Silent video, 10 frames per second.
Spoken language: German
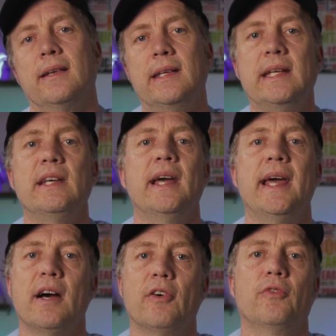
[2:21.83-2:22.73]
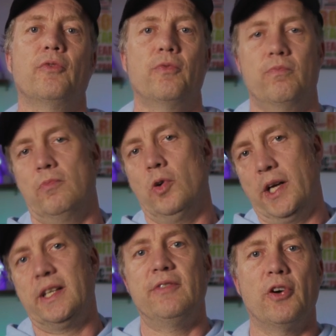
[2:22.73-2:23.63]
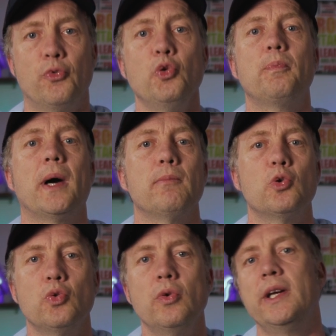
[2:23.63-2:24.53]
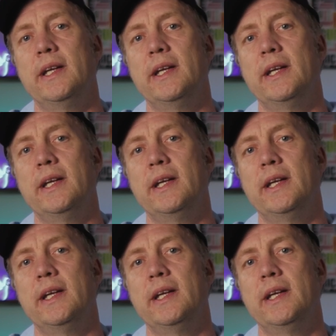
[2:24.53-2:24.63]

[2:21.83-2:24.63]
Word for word: die er oder die verfügbaren Module,